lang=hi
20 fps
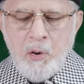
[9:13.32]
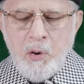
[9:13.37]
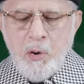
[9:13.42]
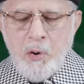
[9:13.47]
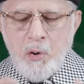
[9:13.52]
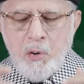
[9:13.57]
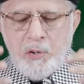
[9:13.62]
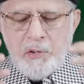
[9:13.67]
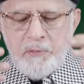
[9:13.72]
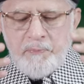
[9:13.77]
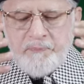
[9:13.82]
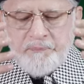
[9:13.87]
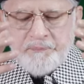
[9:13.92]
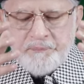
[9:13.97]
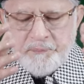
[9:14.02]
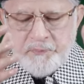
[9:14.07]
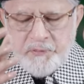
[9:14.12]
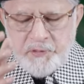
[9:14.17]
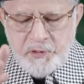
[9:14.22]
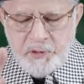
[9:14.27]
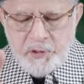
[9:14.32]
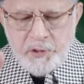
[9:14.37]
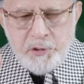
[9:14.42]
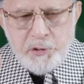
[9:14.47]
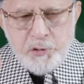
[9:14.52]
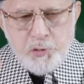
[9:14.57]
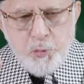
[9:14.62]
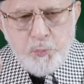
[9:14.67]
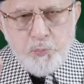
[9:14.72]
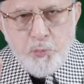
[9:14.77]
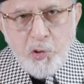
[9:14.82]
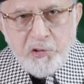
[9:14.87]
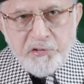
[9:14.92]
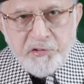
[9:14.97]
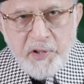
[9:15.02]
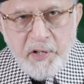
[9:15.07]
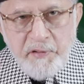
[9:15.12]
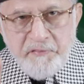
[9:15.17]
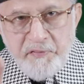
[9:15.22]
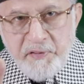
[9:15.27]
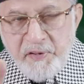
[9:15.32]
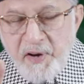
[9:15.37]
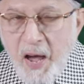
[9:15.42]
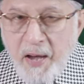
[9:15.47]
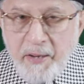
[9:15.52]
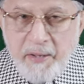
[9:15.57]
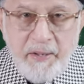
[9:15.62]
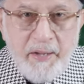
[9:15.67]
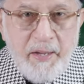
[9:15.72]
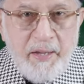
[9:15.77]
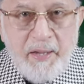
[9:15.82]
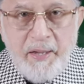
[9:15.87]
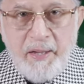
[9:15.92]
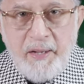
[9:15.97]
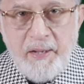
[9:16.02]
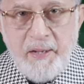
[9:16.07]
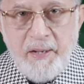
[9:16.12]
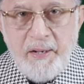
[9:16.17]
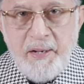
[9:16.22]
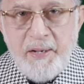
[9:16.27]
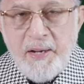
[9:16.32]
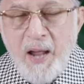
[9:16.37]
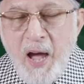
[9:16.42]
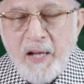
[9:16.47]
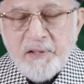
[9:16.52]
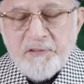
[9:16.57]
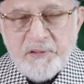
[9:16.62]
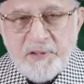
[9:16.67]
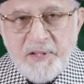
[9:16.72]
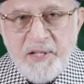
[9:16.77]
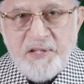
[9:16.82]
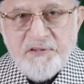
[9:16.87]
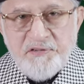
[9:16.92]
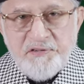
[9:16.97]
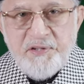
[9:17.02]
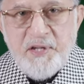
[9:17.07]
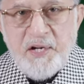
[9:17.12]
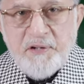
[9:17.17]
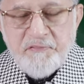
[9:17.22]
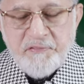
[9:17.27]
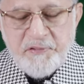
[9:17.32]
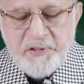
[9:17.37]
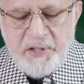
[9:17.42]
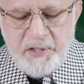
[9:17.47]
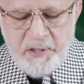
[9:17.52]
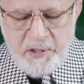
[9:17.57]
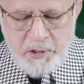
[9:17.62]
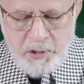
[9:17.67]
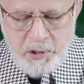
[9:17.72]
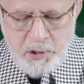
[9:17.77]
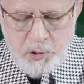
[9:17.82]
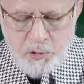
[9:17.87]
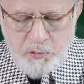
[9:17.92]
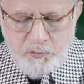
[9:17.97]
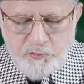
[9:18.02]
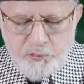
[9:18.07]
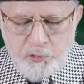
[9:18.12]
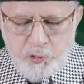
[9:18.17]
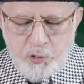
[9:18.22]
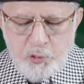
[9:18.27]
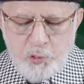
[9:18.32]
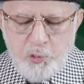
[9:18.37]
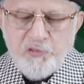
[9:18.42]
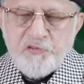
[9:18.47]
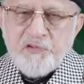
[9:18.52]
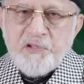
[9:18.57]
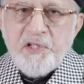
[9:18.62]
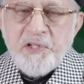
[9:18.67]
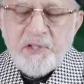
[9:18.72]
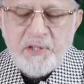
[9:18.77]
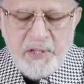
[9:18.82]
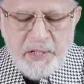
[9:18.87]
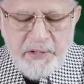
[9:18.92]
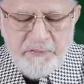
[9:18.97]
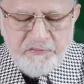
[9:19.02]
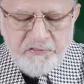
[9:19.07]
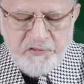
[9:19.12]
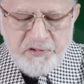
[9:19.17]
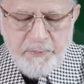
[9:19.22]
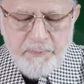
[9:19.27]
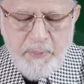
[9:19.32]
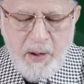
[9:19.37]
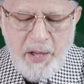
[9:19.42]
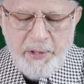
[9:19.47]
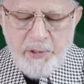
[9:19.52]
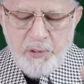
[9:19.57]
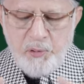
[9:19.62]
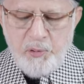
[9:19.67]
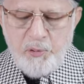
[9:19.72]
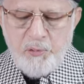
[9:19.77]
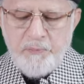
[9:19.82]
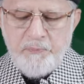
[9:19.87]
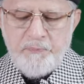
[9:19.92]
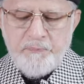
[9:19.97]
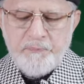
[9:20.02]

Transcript: और जो मुख्तलिफ रंग हैं नात के सिनफ के वो उसकी गिरफ्त से बाहर हों